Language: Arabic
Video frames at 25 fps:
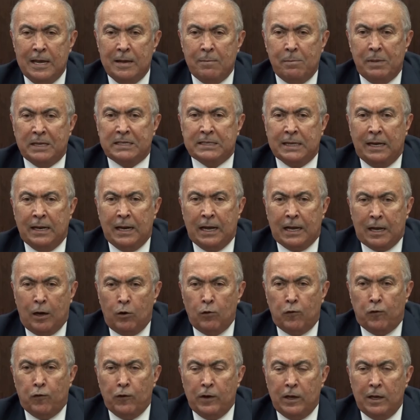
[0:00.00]
بس أنا
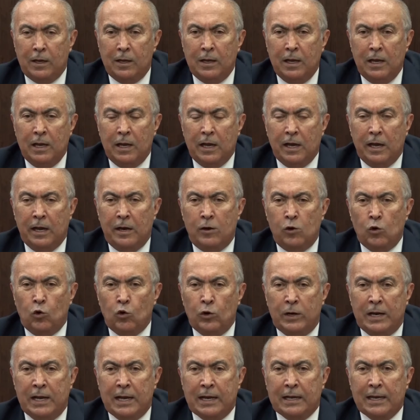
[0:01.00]
خوفي أنه
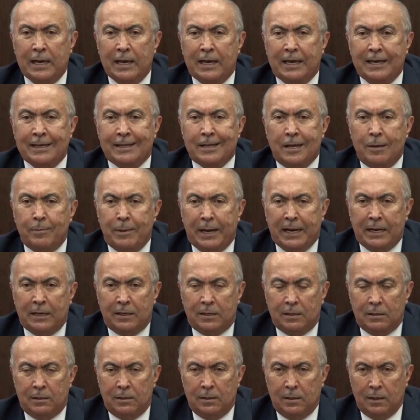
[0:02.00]
هناك
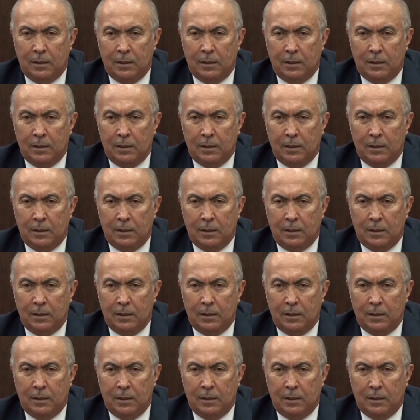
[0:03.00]
خطابين